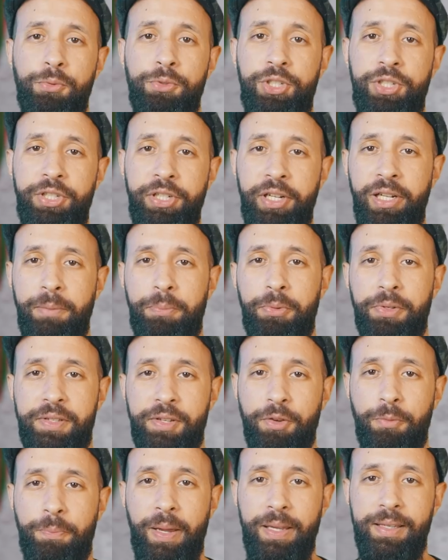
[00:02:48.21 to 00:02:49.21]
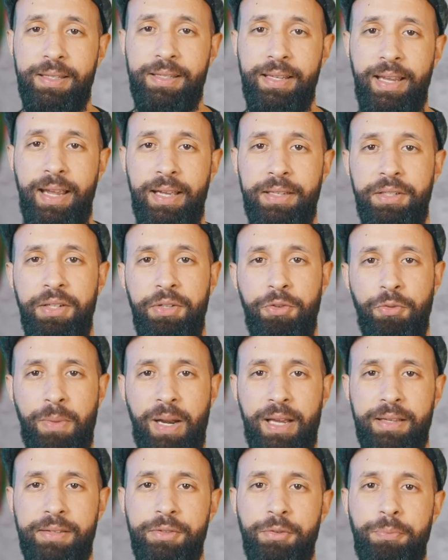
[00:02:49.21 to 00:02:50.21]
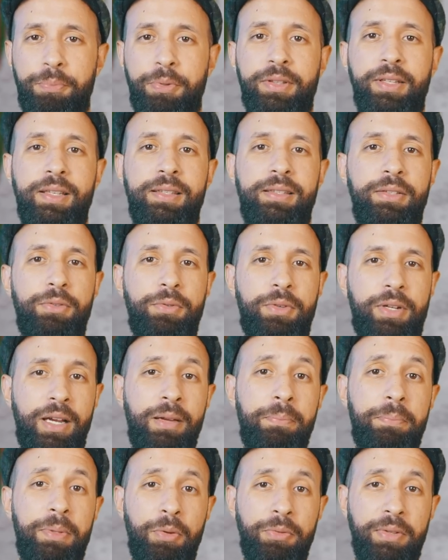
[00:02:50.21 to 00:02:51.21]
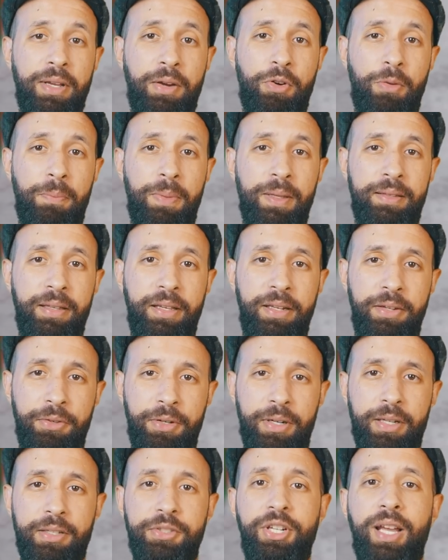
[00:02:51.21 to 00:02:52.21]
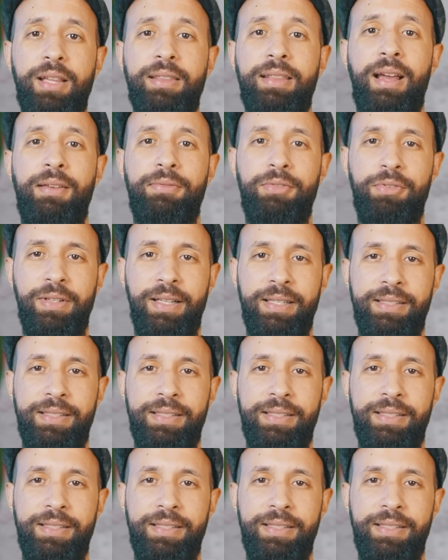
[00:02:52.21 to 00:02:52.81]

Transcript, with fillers: O Chile, por ser o país sede, e o Brasil, por ter sido campeão da Copa anterior, já estavam